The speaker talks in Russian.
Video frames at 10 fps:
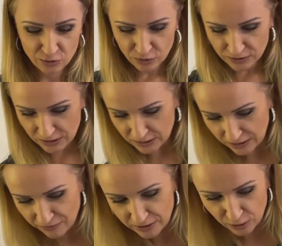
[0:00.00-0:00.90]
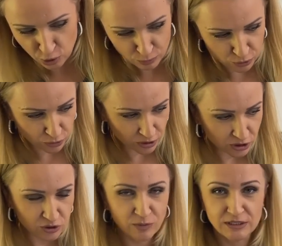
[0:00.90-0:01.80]
Здесь, наверное, кнопочку надо
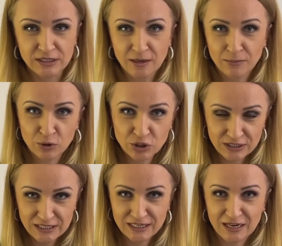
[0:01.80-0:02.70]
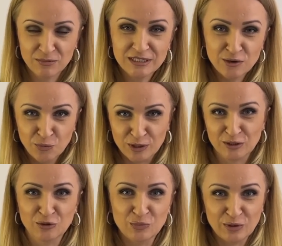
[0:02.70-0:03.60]
нажимать, а там просто, знаете, как мясорубка
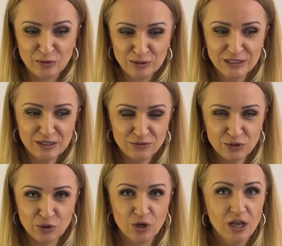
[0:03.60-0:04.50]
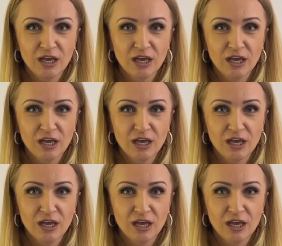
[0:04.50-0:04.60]
такую прокрутил, и все.